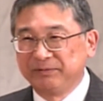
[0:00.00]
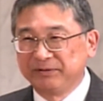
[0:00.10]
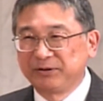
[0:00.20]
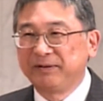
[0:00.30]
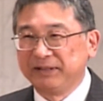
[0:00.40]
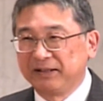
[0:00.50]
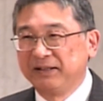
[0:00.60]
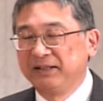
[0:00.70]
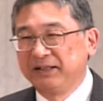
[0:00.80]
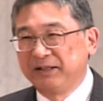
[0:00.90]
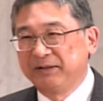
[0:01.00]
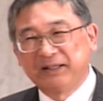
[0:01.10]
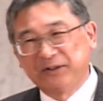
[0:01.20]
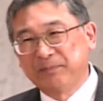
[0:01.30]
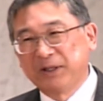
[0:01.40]
それはね
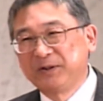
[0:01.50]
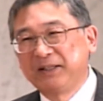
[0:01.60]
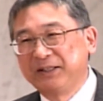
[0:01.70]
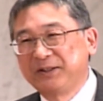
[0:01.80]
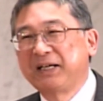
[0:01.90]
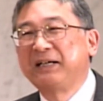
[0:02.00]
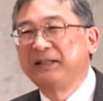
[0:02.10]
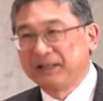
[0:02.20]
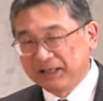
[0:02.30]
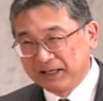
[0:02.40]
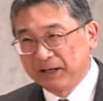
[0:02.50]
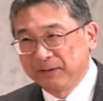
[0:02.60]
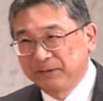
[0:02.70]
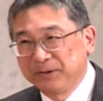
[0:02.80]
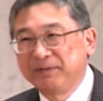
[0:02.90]
あの間違った使い方だから
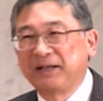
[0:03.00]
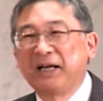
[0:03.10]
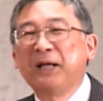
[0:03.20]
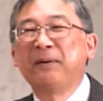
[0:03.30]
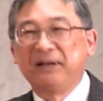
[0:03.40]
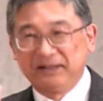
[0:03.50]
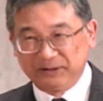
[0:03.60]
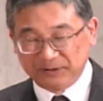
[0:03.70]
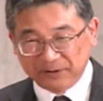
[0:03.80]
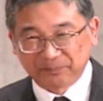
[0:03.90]
それはかなわないですよ。